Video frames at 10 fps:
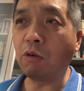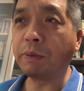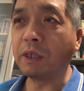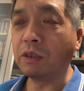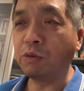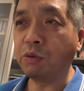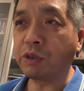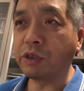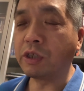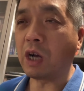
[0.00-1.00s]
平女
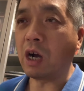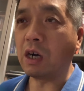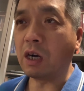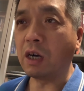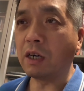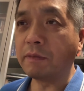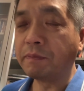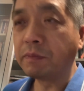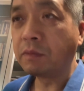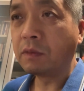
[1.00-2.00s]
市长啊，
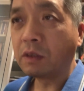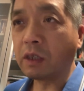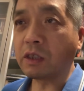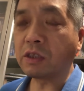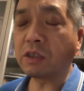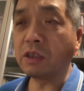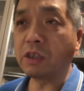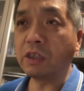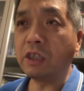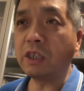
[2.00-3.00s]
这个四
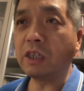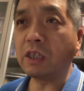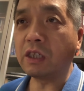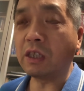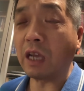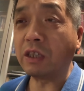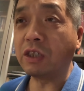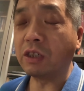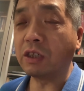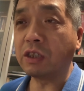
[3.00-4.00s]
十一个男
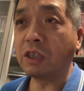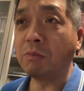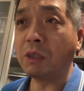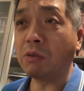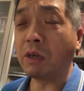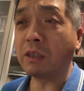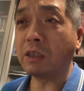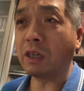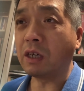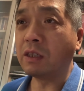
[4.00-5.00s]
性亲密关系
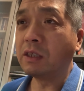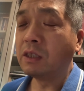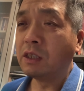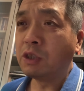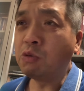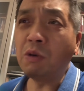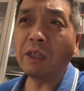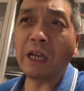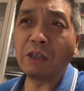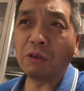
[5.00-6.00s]
啊。越
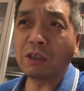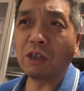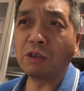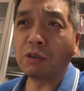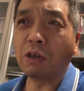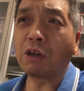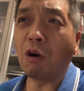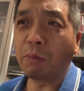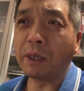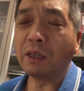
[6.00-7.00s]
南有个地儿就叫
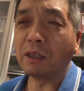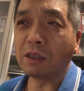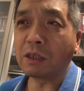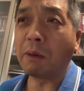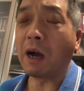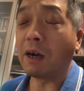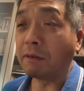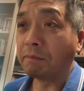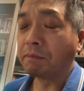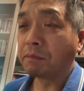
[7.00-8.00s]
高平，是
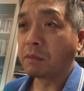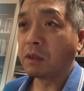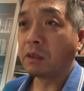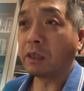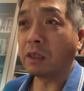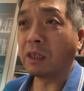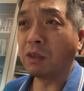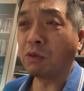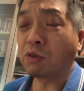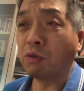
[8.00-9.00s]
吧？这个很
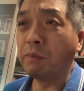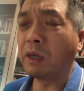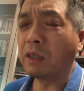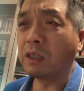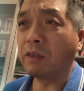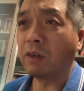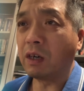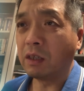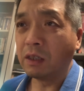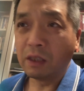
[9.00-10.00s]
多重名的地
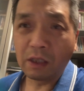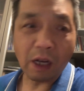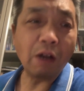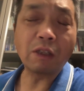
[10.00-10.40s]
方。还有